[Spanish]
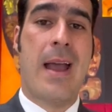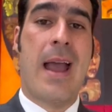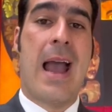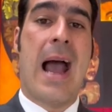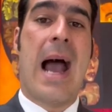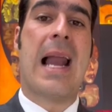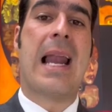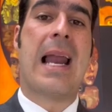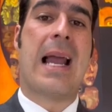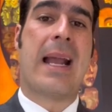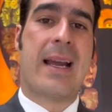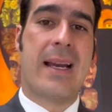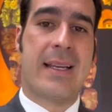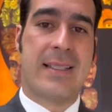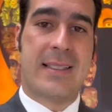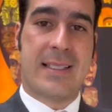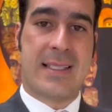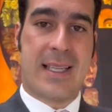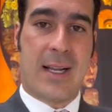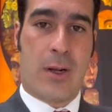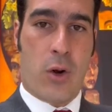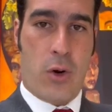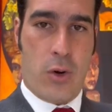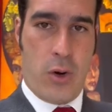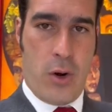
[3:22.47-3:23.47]
a la crisis
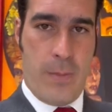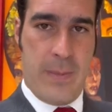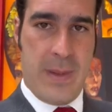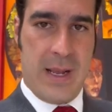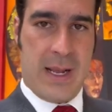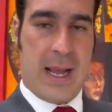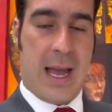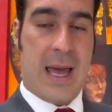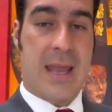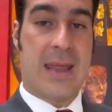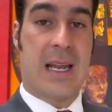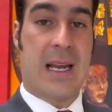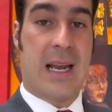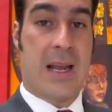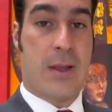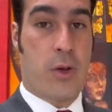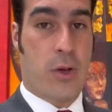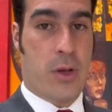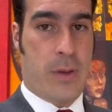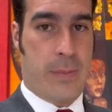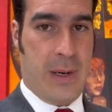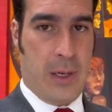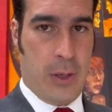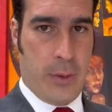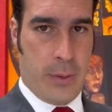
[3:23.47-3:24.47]
económica del año
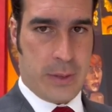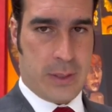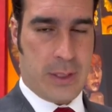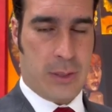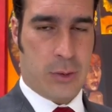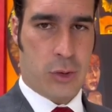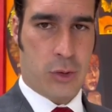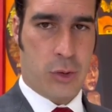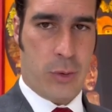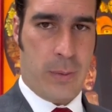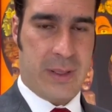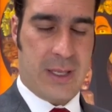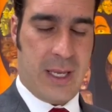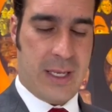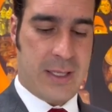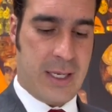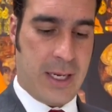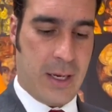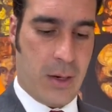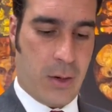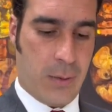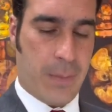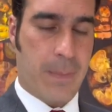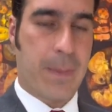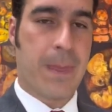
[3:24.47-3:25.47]
de
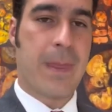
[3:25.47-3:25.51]
1995